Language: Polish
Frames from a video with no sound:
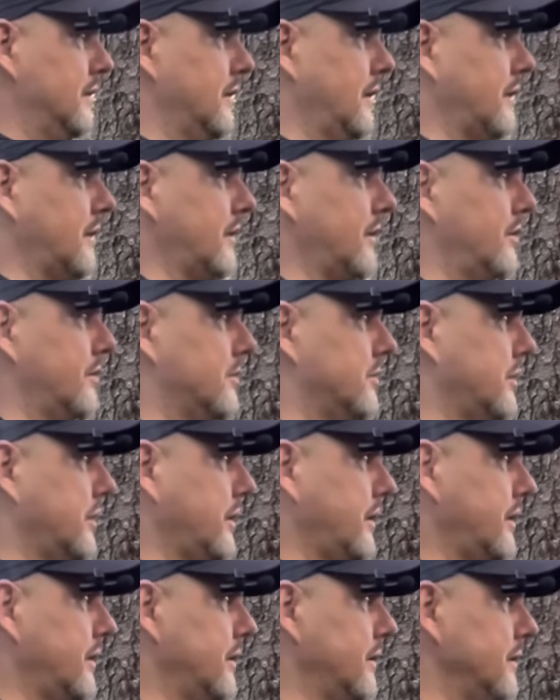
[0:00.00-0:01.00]
dlatego
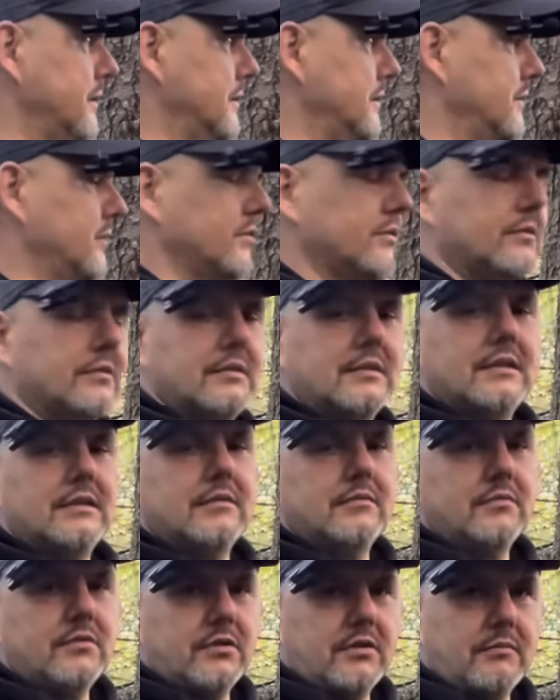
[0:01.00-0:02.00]
że w związku z
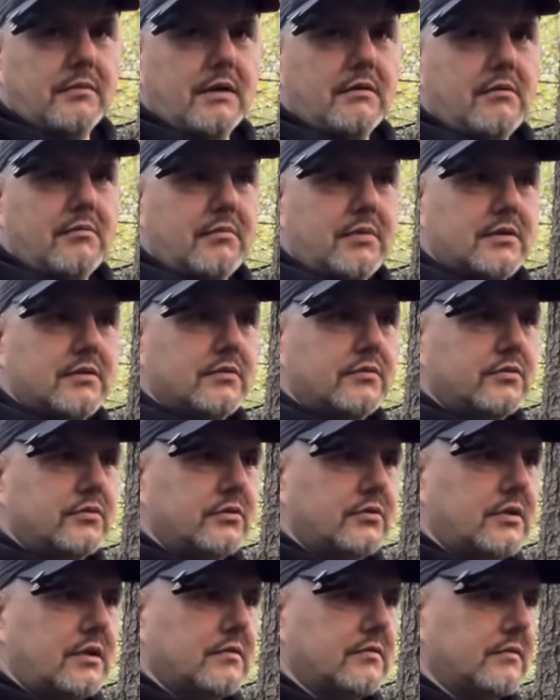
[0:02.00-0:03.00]
tym, że miałem bardzo
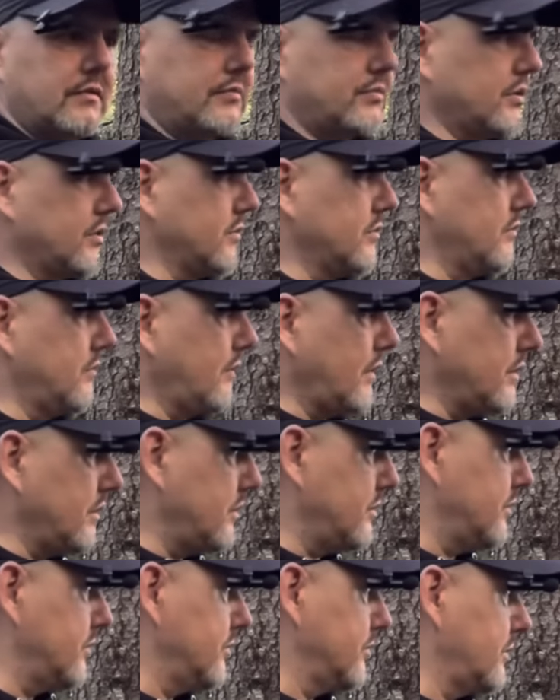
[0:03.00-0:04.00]
dużo czasu na
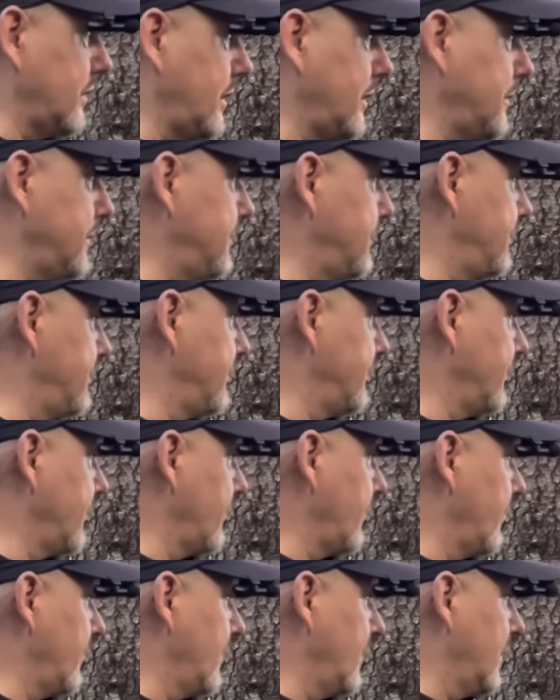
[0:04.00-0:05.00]
przygotowanie się tutaj,
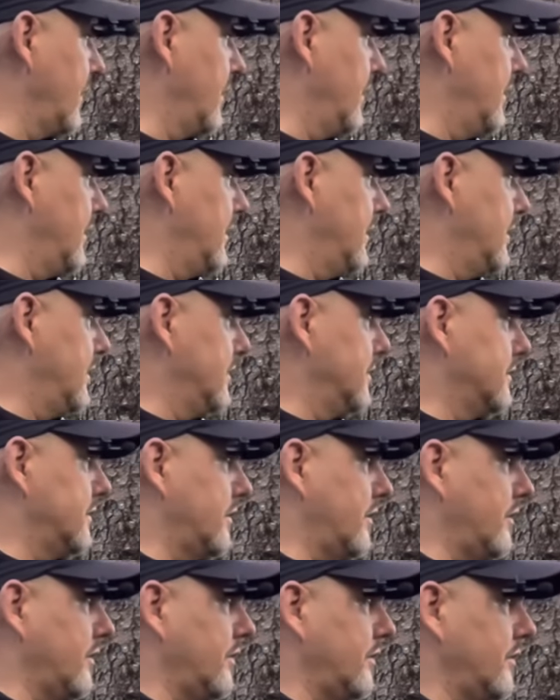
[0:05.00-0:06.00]

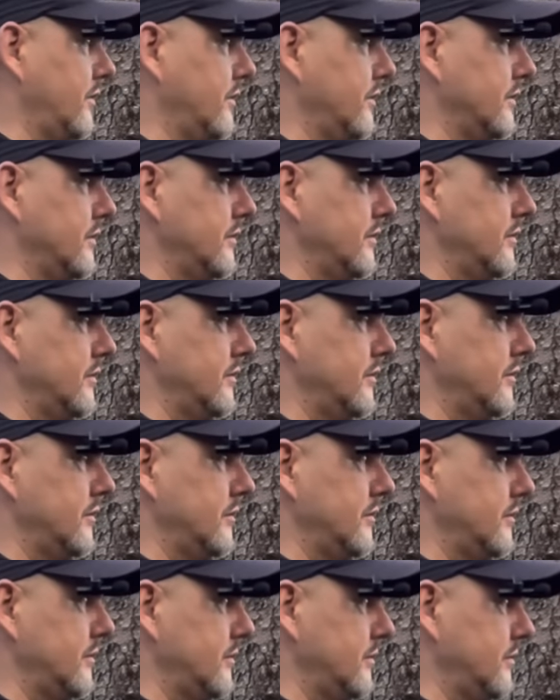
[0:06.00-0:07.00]
to
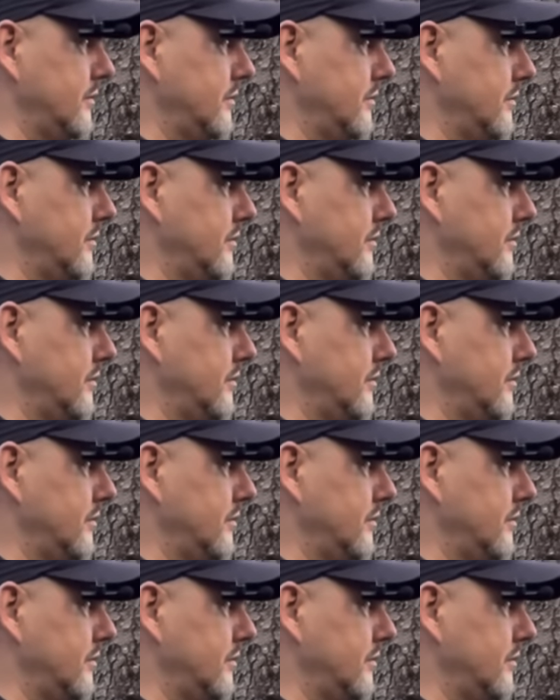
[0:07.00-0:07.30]
yy,